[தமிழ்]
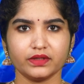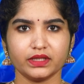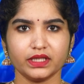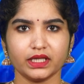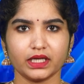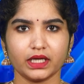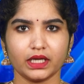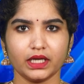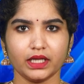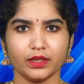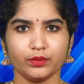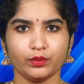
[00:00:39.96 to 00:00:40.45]

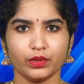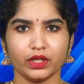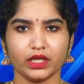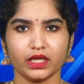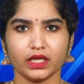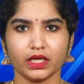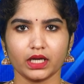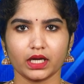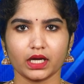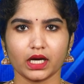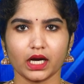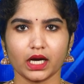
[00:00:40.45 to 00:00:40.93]
விதிகளை
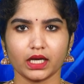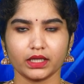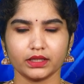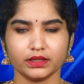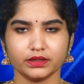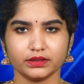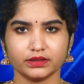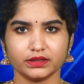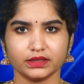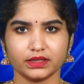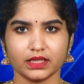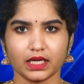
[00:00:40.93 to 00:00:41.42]
மீறிய
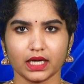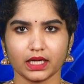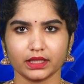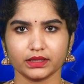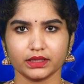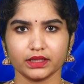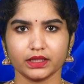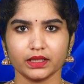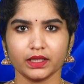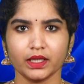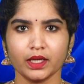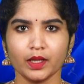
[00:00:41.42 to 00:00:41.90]

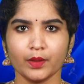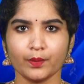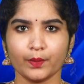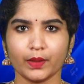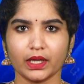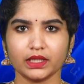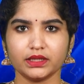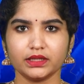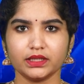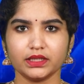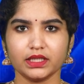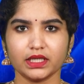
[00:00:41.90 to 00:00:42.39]
காரணத்துக்காக
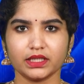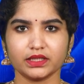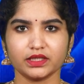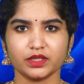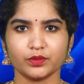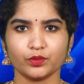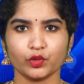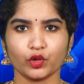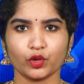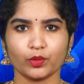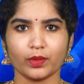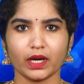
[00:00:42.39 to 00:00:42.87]
பத்து
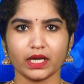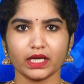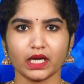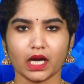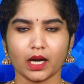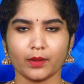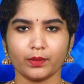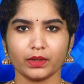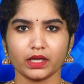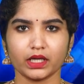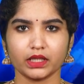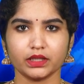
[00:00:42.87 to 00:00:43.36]
லட்சம் ரூபாய்
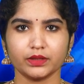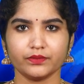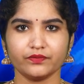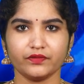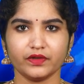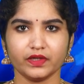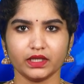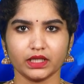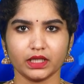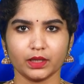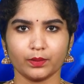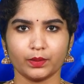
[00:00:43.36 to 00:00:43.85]
அபராதம்
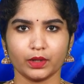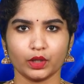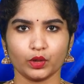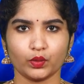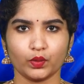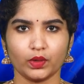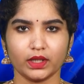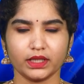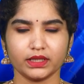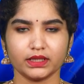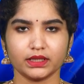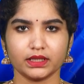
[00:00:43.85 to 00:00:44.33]

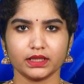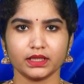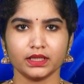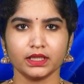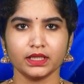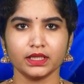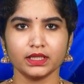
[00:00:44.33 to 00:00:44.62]
விதிக்கப்பட்டுள்ளது